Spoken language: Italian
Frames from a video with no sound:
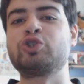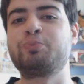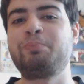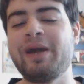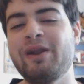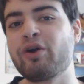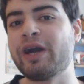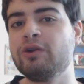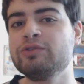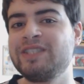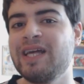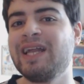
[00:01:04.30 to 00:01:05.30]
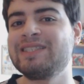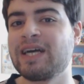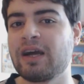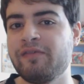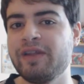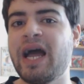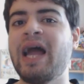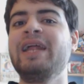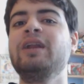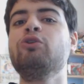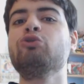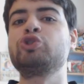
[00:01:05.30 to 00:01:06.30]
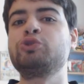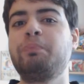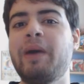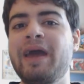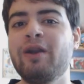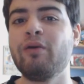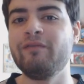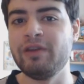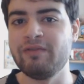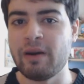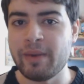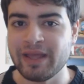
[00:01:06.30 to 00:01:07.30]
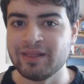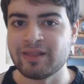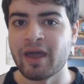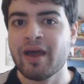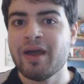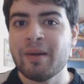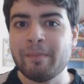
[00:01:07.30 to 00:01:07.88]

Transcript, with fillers: spero che non sia la saga finale, lo spero vivamente.